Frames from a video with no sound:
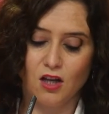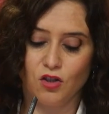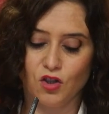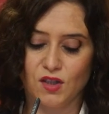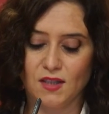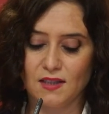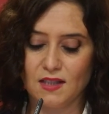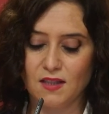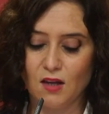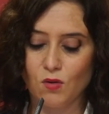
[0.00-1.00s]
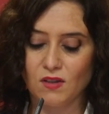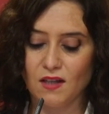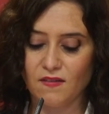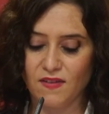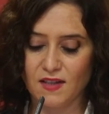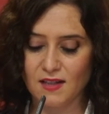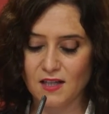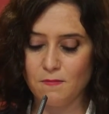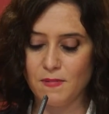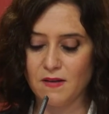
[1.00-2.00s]
250
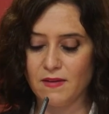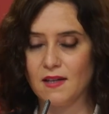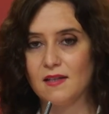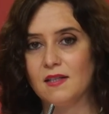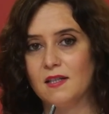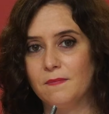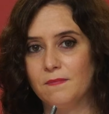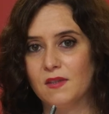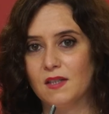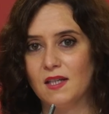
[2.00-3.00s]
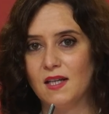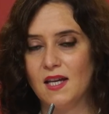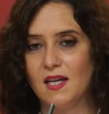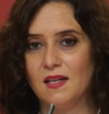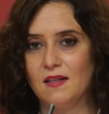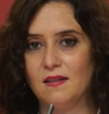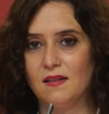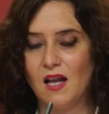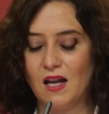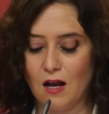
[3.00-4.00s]
fiestas privadas
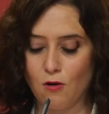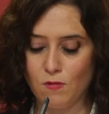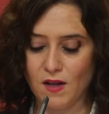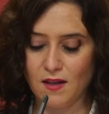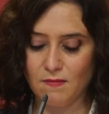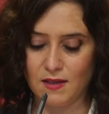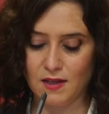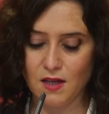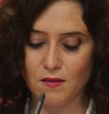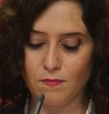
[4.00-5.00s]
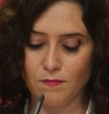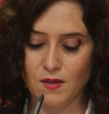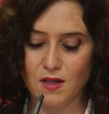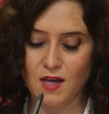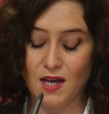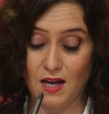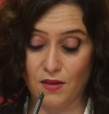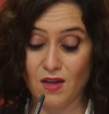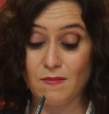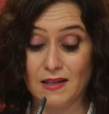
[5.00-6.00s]
en, en la Comunidad de Madrid, en la
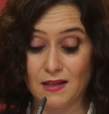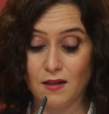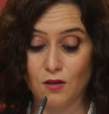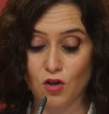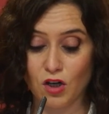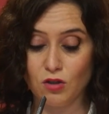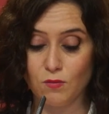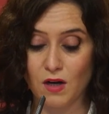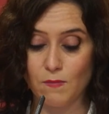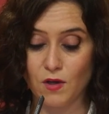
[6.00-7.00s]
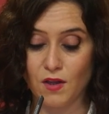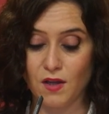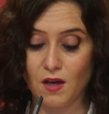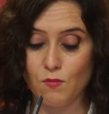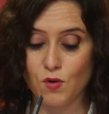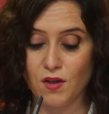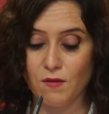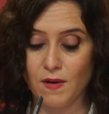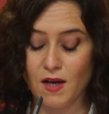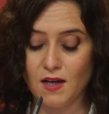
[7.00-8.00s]
ciudad de Madrid, en concreto por la Policía
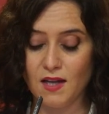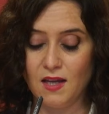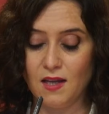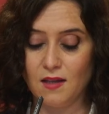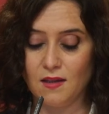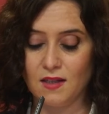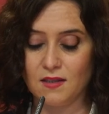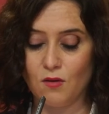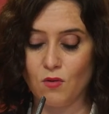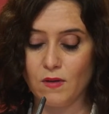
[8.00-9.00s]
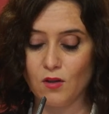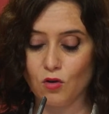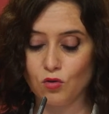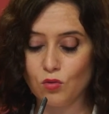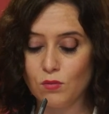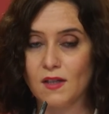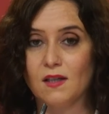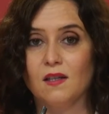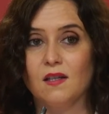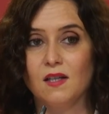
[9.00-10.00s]
Municipal, y desde el 9 de octubre